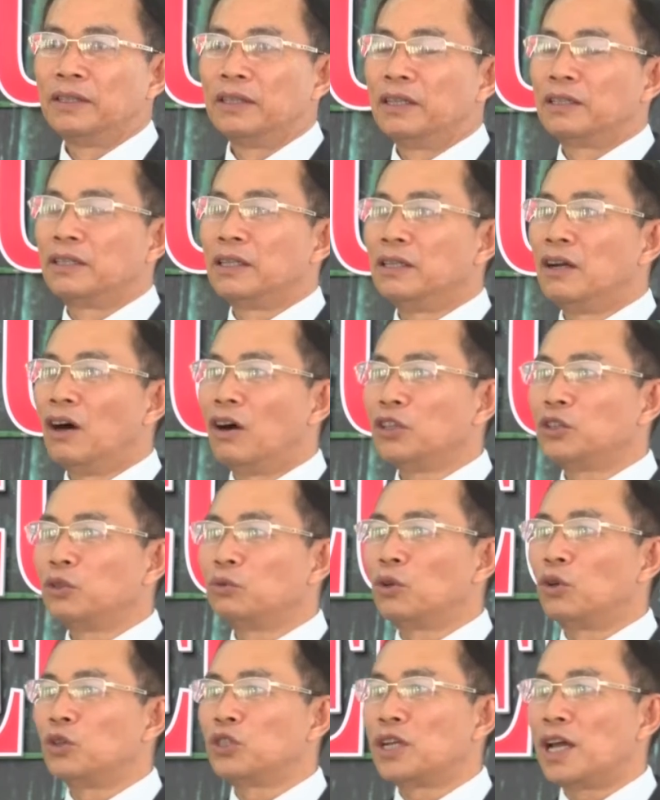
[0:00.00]
Thì từ đó
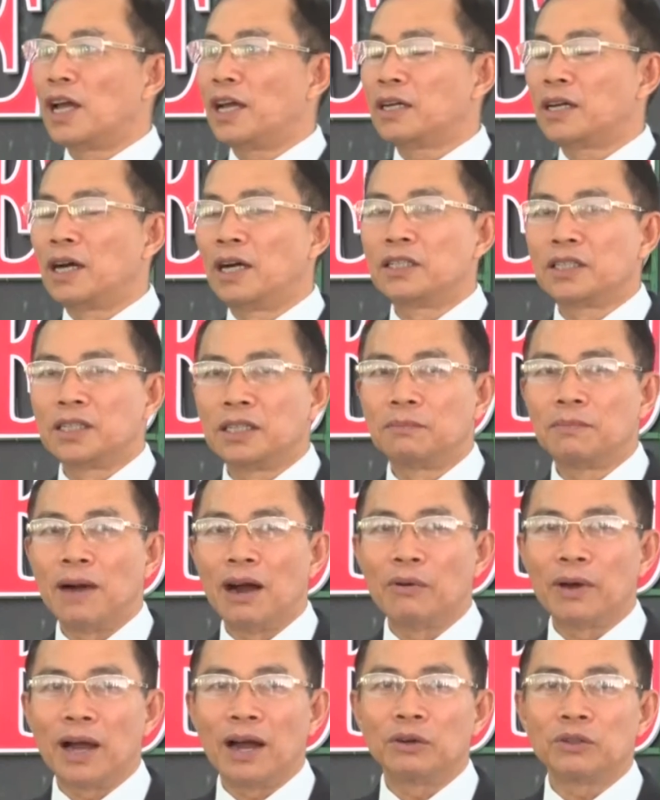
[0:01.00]
chúng tôi sẽ khẩn trương
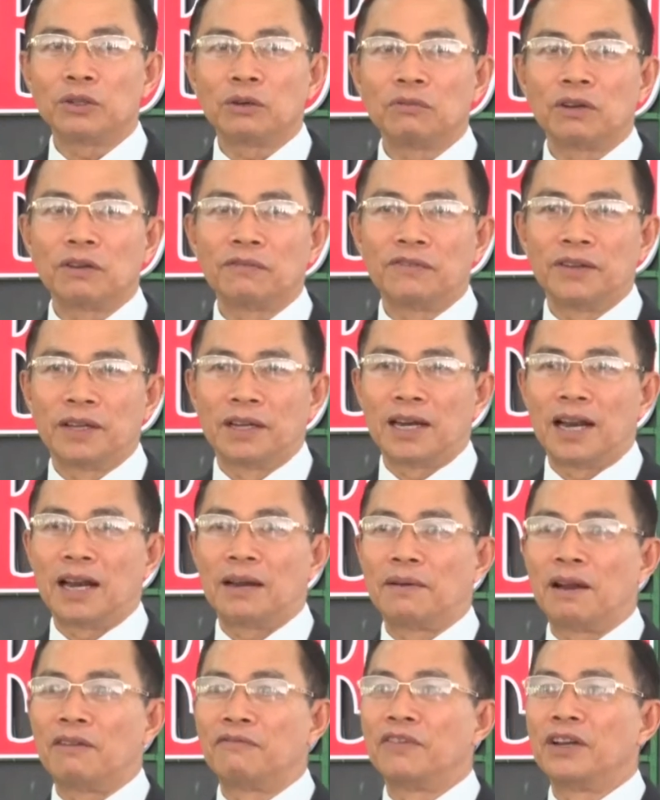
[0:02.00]
báo cáo trong cái phiên
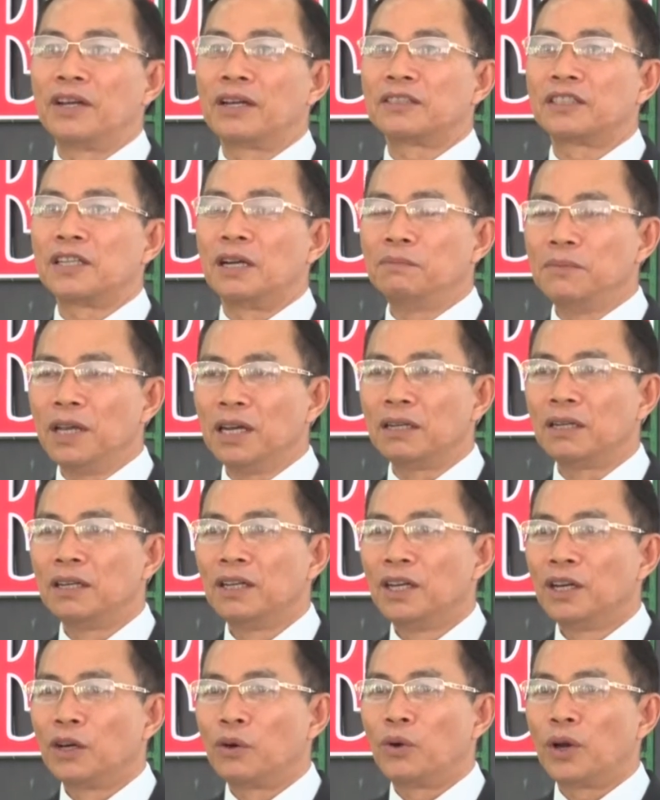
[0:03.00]
làm, làm việc sớm nhất
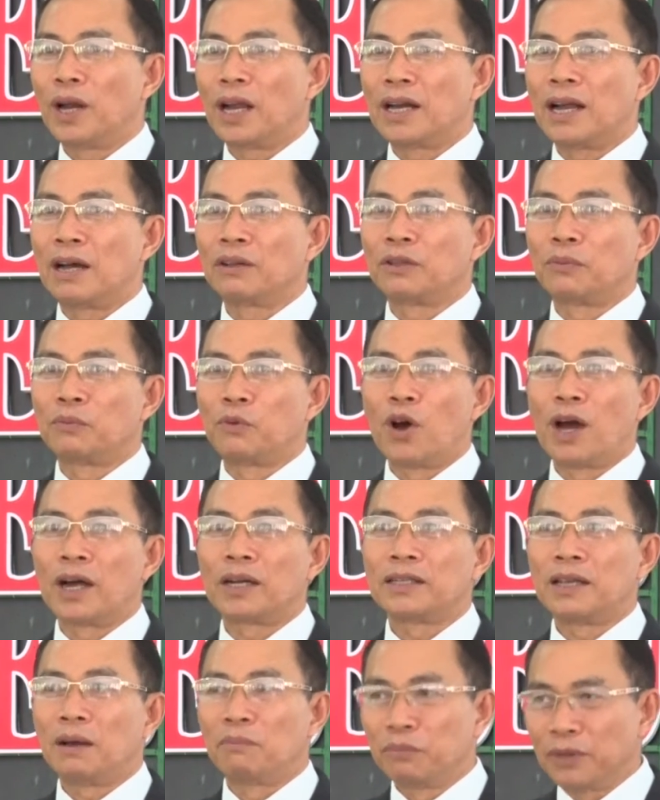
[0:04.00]
của lãnh đạo tập đoàn
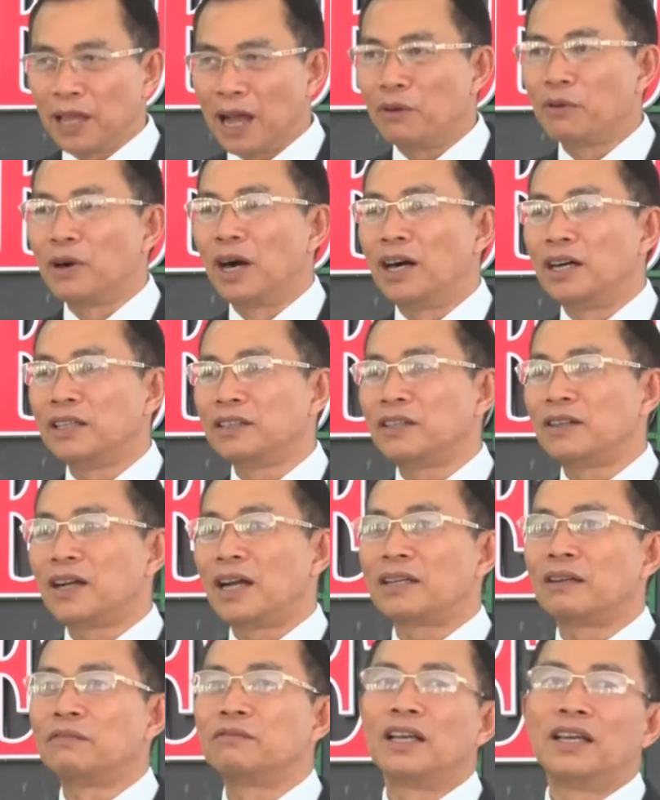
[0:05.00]
nhằm tháo gỡ cho
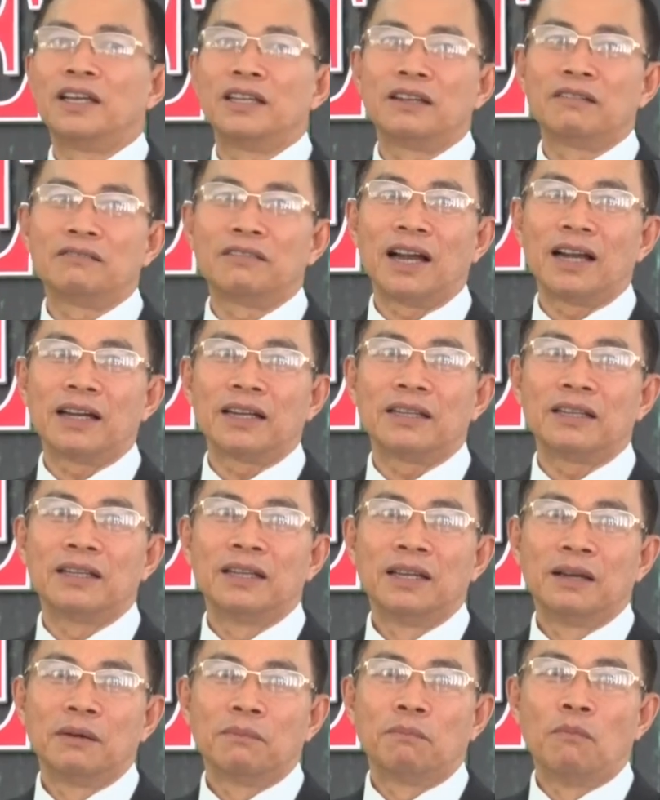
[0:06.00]
các đồng chí trong các cái
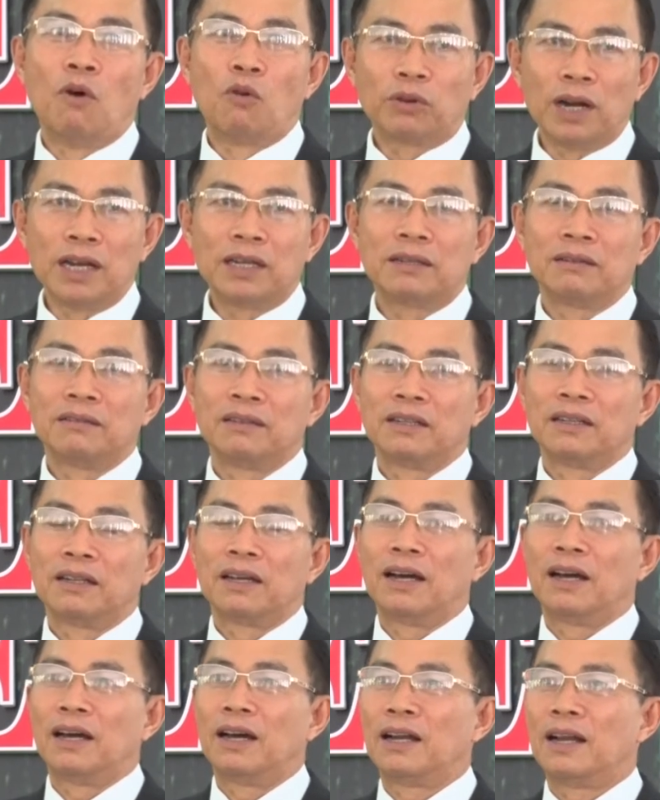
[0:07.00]
mục đích
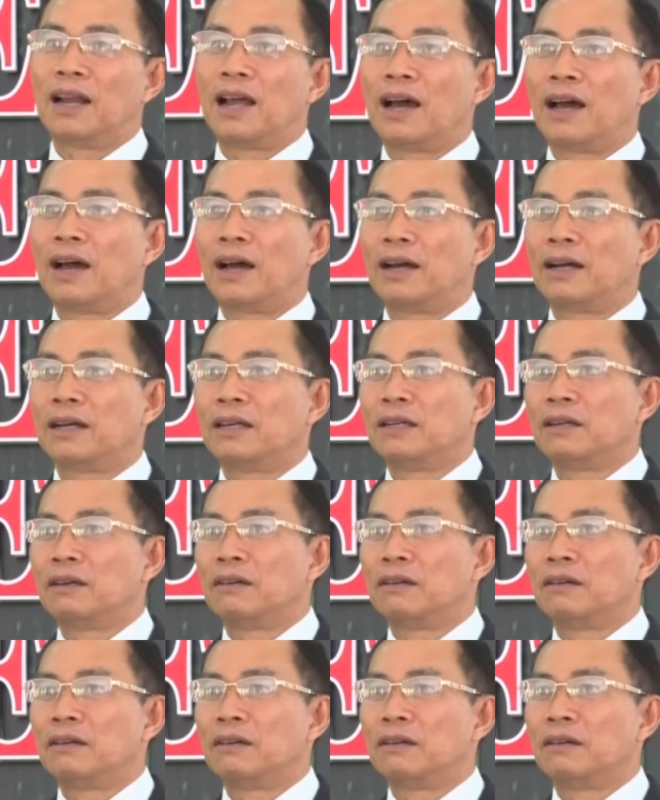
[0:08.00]
à, là